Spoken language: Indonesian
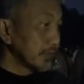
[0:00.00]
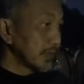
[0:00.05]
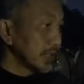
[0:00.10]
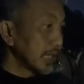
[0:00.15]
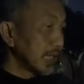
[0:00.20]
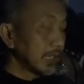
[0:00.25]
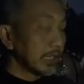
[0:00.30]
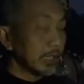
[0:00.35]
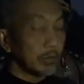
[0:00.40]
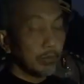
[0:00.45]

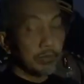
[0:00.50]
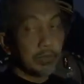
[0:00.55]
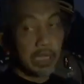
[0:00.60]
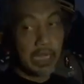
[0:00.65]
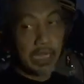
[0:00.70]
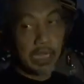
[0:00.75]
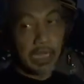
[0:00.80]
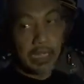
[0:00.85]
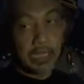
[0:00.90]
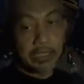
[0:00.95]
Yang
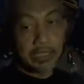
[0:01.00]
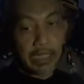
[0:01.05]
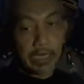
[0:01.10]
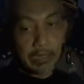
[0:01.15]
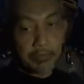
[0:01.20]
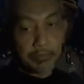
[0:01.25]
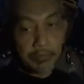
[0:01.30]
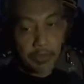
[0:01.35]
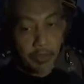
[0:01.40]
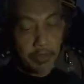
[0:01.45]
kedua,
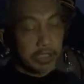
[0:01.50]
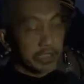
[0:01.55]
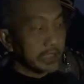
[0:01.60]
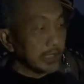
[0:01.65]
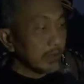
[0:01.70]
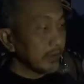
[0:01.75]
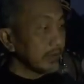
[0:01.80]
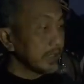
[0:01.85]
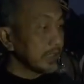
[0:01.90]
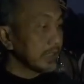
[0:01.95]
dalam
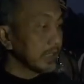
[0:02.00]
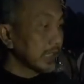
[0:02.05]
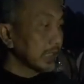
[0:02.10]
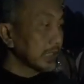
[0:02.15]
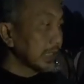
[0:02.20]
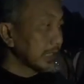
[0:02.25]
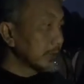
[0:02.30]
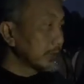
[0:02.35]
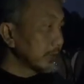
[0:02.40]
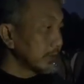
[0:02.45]
kondisi-kondisi
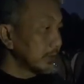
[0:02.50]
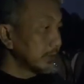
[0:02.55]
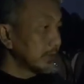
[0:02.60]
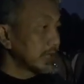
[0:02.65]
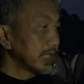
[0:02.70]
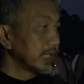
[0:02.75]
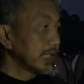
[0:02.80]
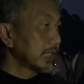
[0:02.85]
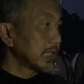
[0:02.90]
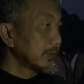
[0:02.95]
tertentu
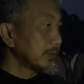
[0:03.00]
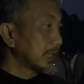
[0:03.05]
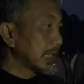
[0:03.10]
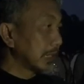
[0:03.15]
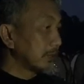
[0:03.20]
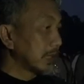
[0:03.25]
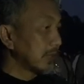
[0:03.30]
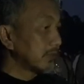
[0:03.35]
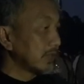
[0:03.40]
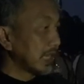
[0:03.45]
mungkin kita bisa
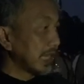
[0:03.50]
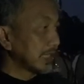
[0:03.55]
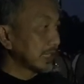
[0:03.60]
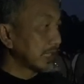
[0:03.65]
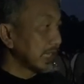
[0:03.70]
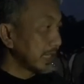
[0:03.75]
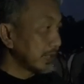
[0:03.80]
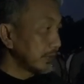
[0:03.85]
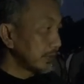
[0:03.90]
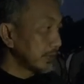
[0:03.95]

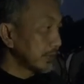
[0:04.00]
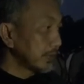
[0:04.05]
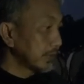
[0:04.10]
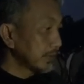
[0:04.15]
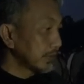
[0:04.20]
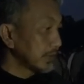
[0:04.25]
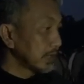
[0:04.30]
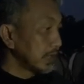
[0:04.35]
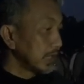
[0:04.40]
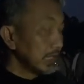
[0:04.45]
manfaatkan
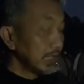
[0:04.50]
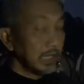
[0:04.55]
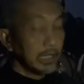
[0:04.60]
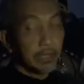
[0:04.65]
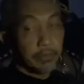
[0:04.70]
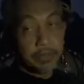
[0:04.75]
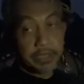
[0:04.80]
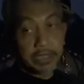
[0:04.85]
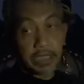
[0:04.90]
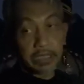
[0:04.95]
untuk
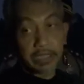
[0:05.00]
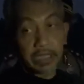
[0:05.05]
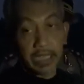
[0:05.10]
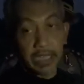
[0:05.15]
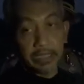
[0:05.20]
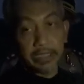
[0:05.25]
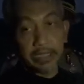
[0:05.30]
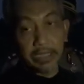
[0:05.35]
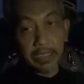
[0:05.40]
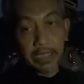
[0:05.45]
wisata
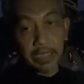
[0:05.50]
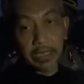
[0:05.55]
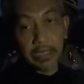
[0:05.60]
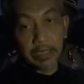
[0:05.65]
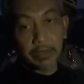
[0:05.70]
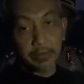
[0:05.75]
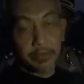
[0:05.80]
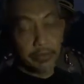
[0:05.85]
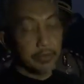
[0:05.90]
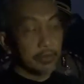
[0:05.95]
air,
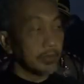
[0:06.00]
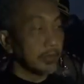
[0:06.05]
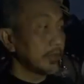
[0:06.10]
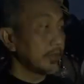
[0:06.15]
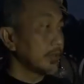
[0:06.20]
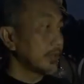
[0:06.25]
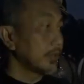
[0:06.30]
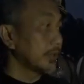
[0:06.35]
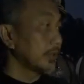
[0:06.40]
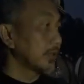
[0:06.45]

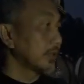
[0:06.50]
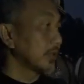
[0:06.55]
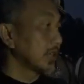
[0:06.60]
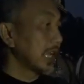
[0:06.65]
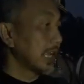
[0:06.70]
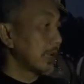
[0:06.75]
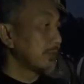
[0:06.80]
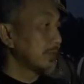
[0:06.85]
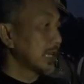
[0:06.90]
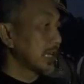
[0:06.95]
untuk
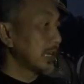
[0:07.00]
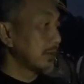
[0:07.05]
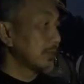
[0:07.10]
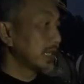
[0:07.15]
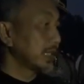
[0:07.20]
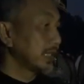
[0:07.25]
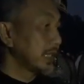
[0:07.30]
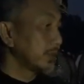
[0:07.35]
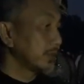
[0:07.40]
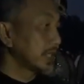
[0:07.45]
apa
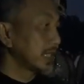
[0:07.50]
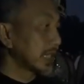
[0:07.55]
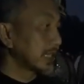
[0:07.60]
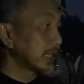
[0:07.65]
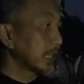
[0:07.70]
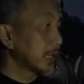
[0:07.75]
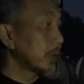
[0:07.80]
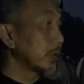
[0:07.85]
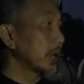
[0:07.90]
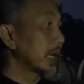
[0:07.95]
namanya wisata
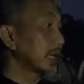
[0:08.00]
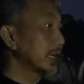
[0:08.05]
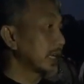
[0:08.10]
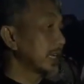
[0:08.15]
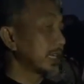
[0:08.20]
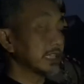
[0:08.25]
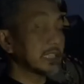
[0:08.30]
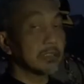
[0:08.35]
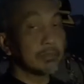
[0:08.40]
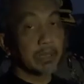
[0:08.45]
keluarga
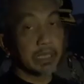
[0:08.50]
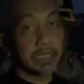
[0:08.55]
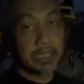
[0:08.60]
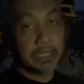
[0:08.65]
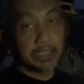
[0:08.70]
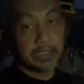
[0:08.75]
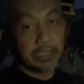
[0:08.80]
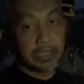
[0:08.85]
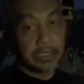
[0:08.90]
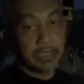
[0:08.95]
dan
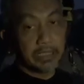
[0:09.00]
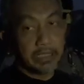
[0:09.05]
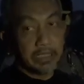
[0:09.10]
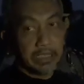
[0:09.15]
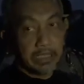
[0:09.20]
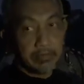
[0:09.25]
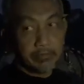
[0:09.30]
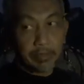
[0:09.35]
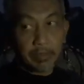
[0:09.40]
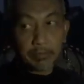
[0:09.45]
sebagainya.
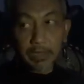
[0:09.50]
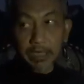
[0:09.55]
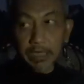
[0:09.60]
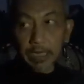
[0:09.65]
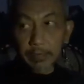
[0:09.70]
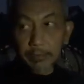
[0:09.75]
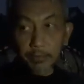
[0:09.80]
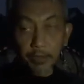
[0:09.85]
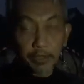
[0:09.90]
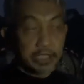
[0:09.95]
Memang
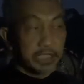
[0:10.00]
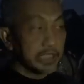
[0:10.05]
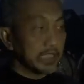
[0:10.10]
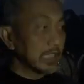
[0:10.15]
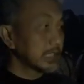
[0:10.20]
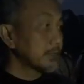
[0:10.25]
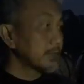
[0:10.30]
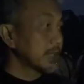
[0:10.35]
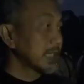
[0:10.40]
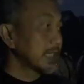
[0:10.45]
dalam kondisi yang
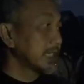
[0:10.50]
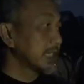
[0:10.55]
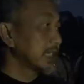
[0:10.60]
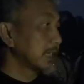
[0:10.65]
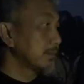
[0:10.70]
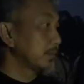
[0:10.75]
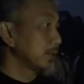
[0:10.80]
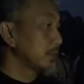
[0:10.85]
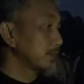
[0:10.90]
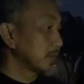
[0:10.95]
seperti ini kita
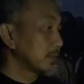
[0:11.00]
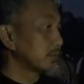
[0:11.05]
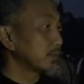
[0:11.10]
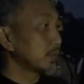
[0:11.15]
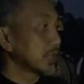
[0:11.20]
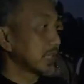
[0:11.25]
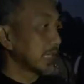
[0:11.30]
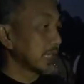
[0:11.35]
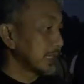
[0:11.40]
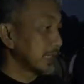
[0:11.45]
belum
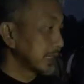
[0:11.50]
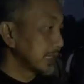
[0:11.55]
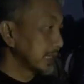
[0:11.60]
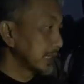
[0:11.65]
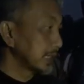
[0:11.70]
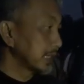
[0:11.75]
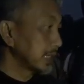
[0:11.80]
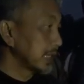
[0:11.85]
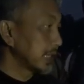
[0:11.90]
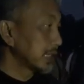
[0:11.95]
sempurna ya.
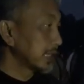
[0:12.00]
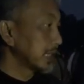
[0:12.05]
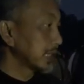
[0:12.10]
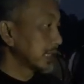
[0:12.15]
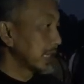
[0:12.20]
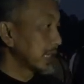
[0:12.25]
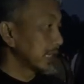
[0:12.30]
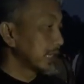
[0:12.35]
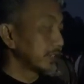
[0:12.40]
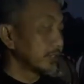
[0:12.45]
Eh,
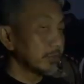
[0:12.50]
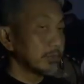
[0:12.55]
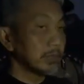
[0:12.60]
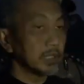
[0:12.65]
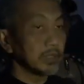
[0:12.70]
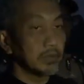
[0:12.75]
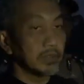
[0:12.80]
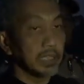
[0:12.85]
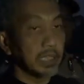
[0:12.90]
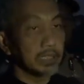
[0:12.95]
kita akan coba
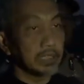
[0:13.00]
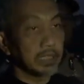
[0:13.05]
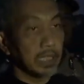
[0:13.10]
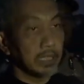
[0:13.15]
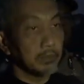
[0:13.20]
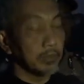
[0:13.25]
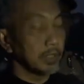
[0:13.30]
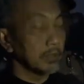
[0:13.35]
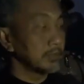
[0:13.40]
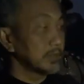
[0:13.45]

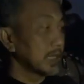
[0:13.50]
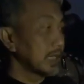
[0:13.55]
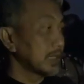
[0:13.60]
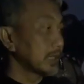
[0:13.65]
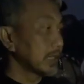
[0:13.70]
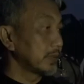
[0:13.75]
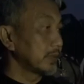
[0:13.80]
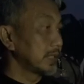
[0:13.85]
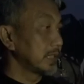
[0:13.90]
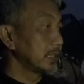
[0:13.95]
tuntaskan mudah-mudahan
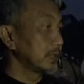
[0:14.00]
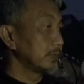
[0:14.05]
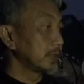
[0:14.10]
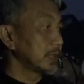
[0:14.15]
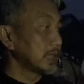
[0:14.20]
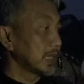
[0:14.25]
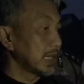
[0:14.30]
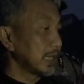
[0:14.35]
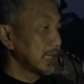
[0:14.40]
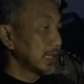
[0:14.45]
tahun ini
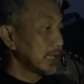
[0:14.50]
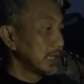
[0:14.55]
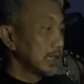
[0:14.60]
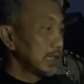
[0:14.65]
bisa